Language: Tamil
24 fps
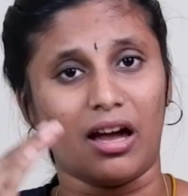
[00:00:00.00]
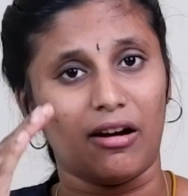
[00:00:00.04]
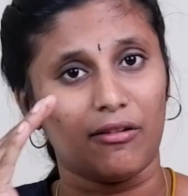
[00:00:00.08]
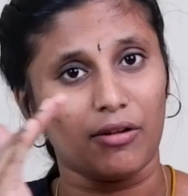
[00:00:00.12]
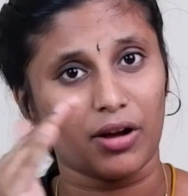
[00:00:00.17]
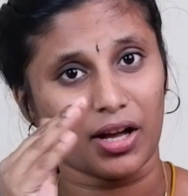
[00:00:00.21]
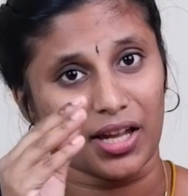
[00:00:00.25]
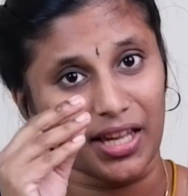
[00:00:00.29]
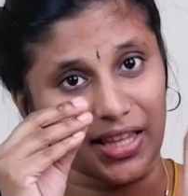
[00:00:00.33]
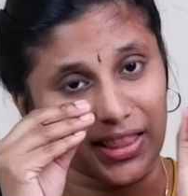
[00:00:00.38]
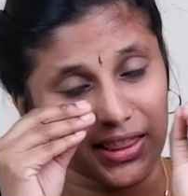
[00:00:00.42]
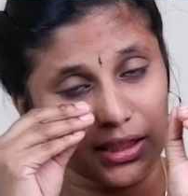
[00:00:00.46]

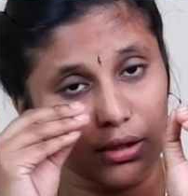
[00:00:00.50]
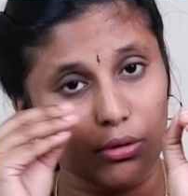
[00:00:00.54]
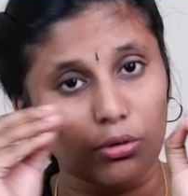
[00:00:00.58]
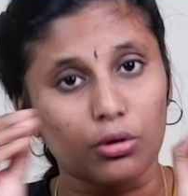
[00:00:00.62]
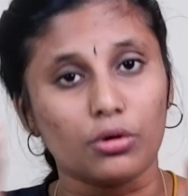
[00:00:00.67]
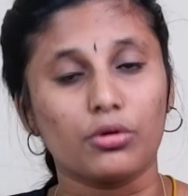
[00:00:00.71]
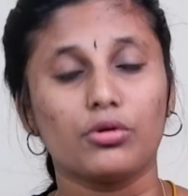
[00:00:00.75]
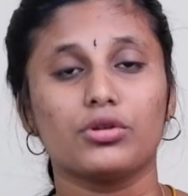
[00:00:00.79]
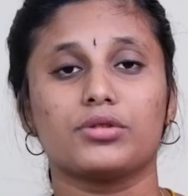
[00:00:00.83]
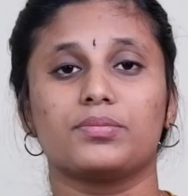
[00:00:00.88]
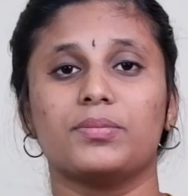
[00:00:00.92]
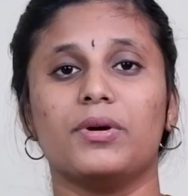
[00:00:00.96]
அவங்க எந்த
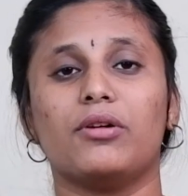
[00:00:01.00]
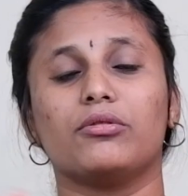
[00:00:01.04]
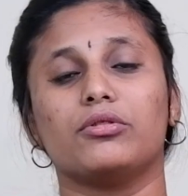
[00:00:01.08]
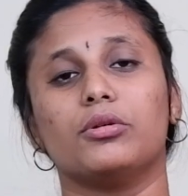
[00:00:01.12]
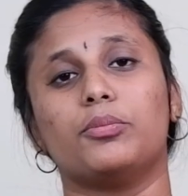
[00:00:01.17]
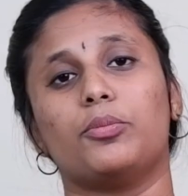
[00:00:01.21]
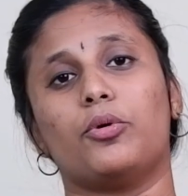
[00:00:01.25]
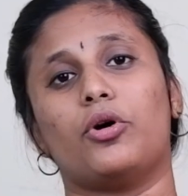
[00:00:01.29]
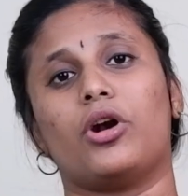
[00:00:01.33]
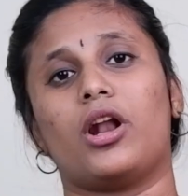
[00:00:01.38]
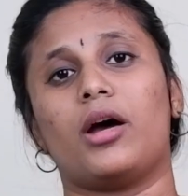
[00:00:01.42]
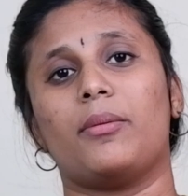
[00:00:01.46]
ஒரு நியூஸ்மே
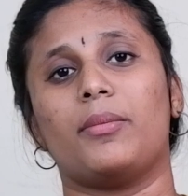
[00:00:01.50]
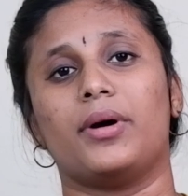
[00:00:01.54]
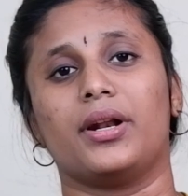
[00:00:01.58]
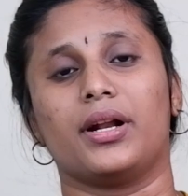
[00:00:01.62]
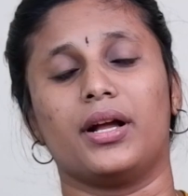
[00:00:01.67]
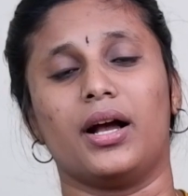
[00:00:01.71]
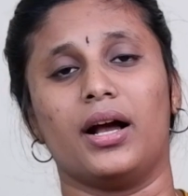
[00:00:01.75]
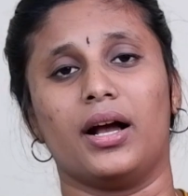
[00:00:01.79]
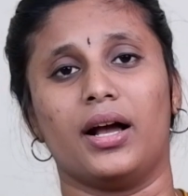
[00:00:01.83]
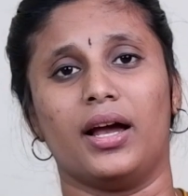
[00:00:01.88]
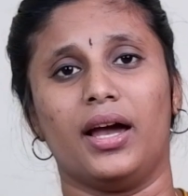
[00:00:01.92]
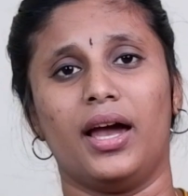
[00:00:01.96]
வந்து போடாம
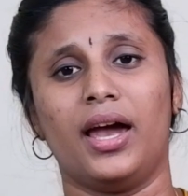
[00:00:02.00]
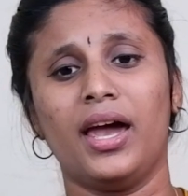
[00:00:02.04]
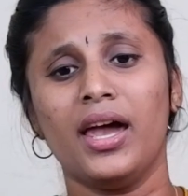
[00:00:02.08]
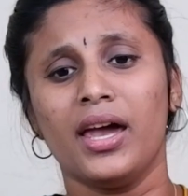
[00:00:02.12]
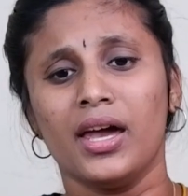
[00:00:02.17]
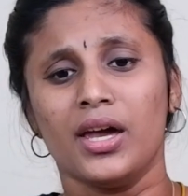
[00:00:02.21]
இருக்காங்க